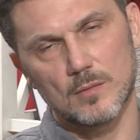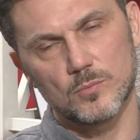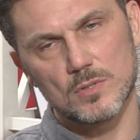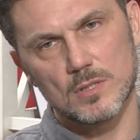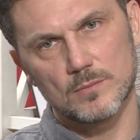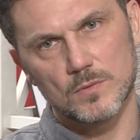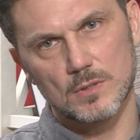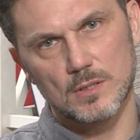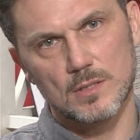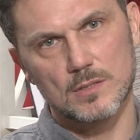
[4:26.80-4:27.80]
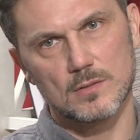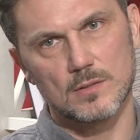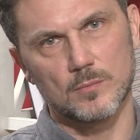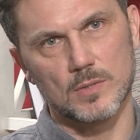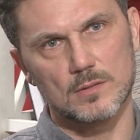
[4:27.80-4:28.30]
поздно музыкой начал
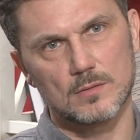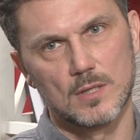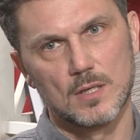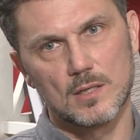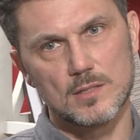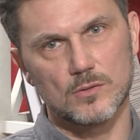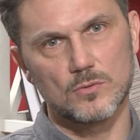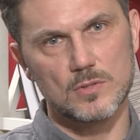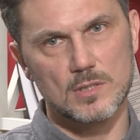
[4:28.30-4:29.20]
заниматься. Консерваторию